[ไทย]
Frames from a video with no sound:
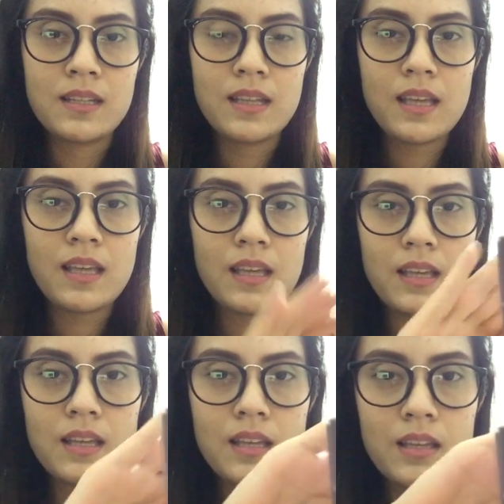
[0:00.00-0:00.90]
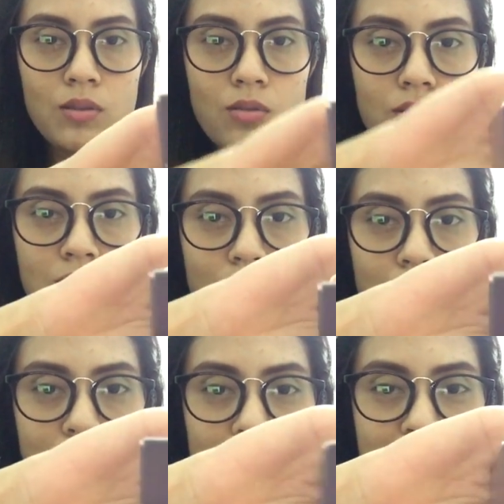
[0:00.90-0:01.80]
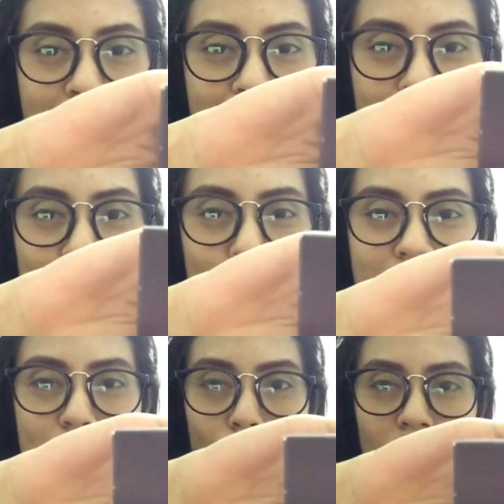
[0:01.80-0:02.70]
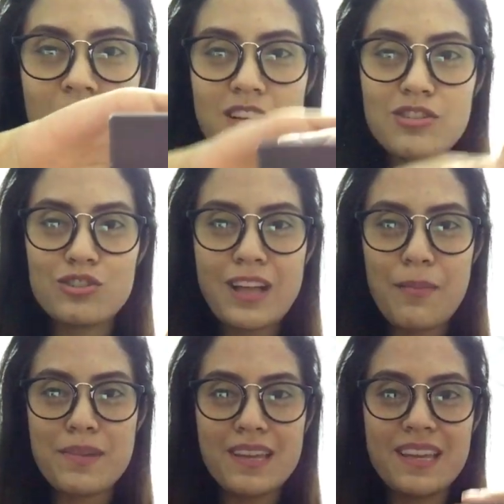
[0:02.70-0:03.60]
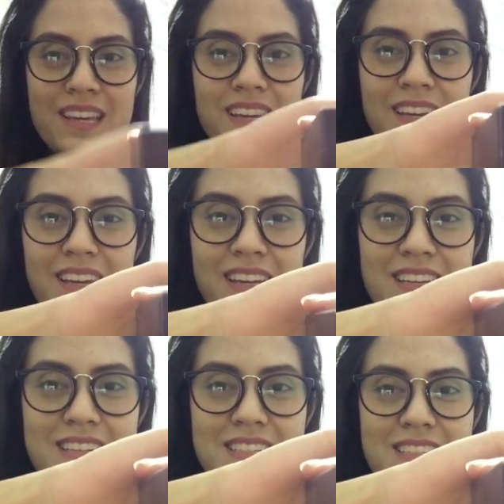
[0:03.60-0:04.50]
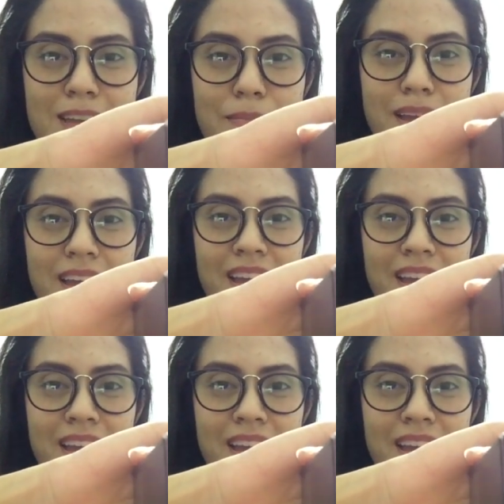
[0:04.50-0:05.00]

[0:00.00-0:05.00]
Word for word: เอ๊ะต้องทำวิธีบล็อกเกอร์ก็ต้องทำอย่างนี้ ใช่ไหม